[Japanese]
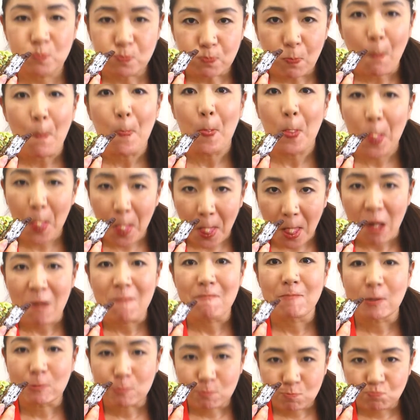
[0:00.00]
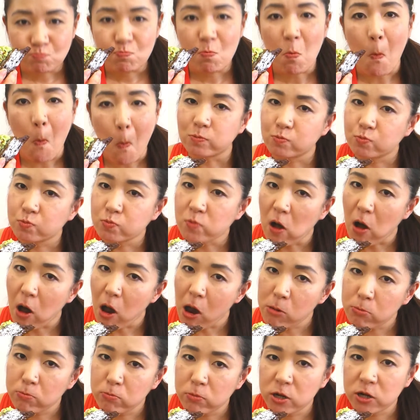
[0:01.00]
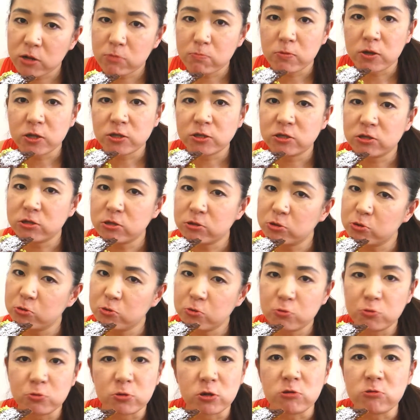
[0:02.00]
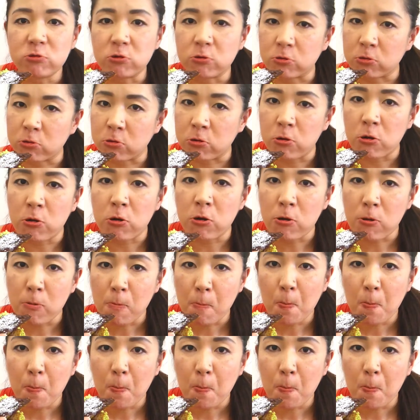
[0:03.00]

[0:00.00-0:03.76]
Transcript: うんあんまり抹茶強くないかなは